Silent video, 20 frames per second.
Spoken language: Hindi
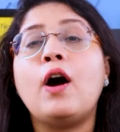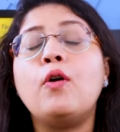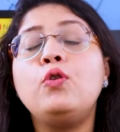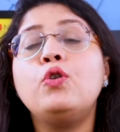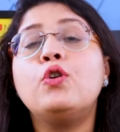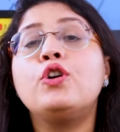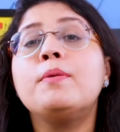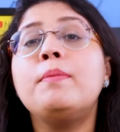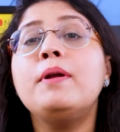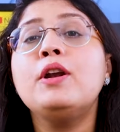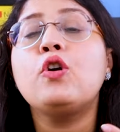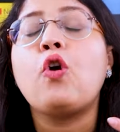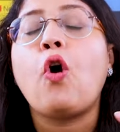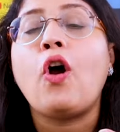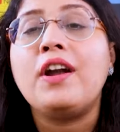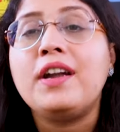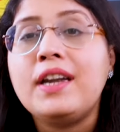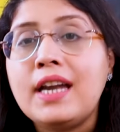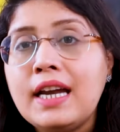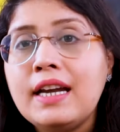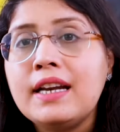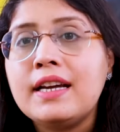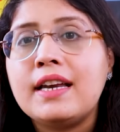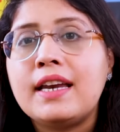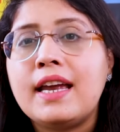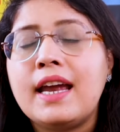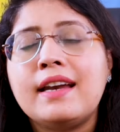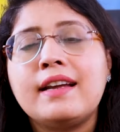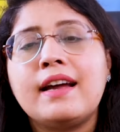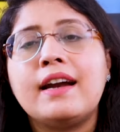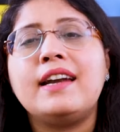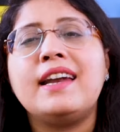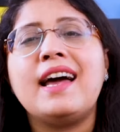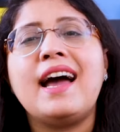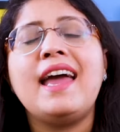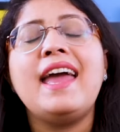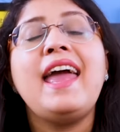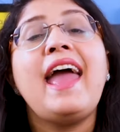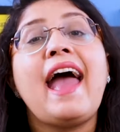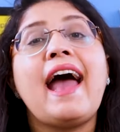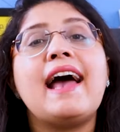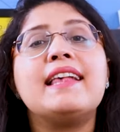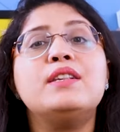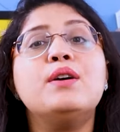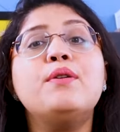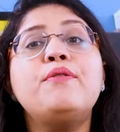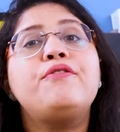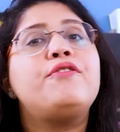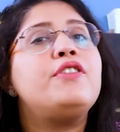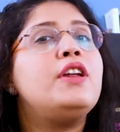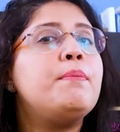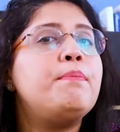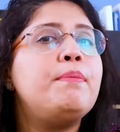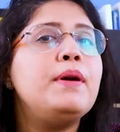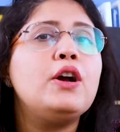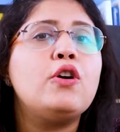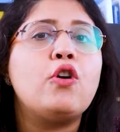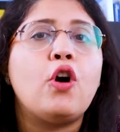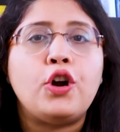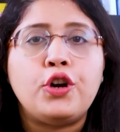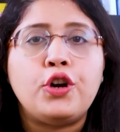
डाउनलोडेबल कॉन्टेंट क्रिएट करना है एज अ फ्री पिक